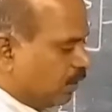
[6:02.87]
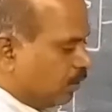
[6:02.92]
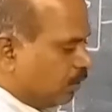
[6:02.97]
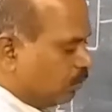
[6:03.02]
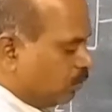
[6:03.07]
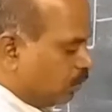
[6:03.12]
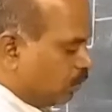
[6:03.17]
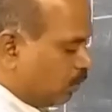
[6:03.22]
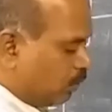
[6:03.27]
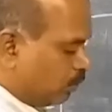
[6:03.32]

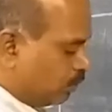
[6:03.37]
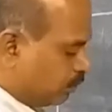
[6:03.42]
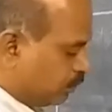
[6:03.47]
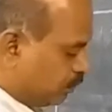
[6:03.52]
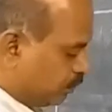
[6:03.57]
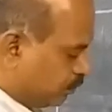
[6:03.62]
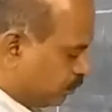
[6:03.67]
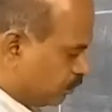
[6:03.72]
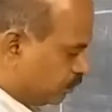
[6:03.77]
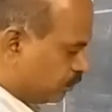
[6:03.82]
ஏழுன்னு வரும்
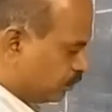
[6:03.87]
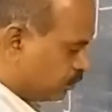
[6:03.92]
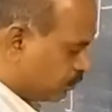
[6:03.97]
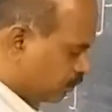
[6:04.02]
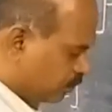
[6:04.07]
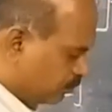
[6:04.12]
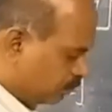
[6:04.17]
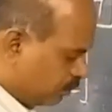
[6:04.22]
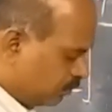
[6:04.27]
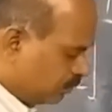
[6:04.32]

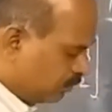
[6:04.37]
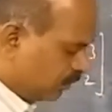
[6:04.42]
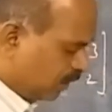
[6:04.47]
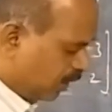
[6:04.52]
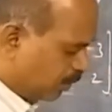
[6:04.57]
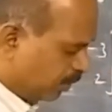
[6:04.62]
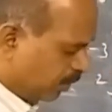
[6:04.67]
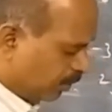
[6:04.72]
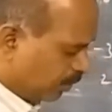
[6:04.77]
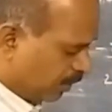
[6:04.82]

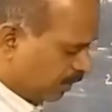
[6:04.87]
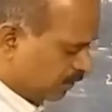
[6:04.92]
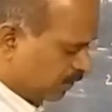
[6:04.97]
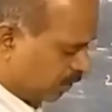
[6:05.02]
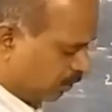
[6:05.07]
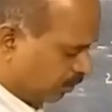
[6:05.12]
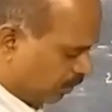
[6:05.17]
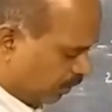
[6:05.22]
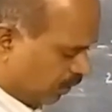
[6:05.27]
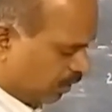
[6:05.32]
அப்போ நம்ம என்ன
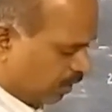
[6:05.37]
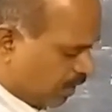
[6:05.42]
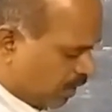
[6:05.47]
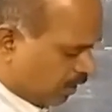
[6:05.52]
செய்யணும்னா